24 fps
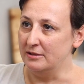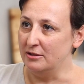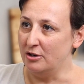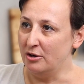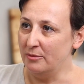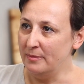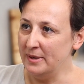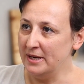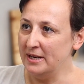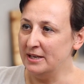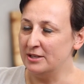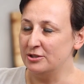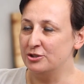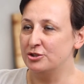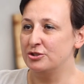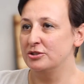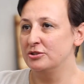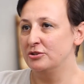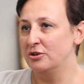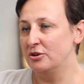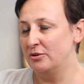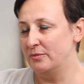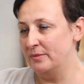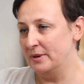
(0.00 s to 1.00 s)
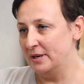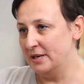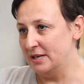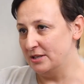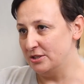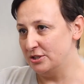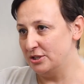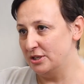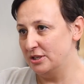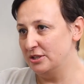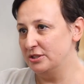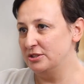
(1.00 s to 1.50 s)
Y, omega-3 do
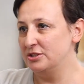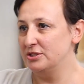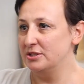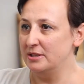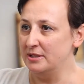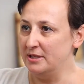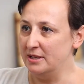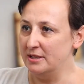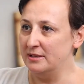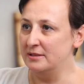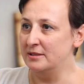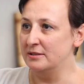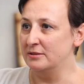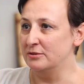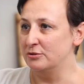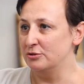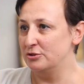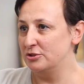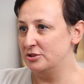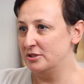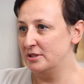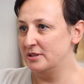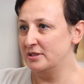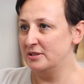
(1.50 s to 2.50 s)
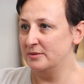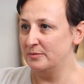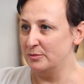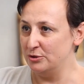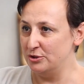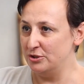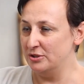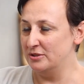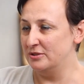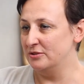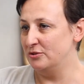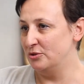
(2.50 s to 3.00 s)
omega-6, 1 do 4
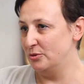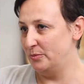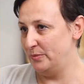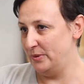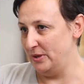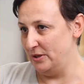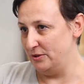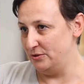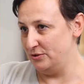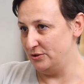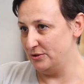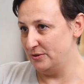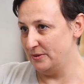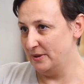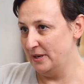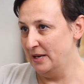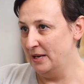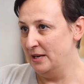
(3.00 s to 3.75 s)
bądź 1 do 5.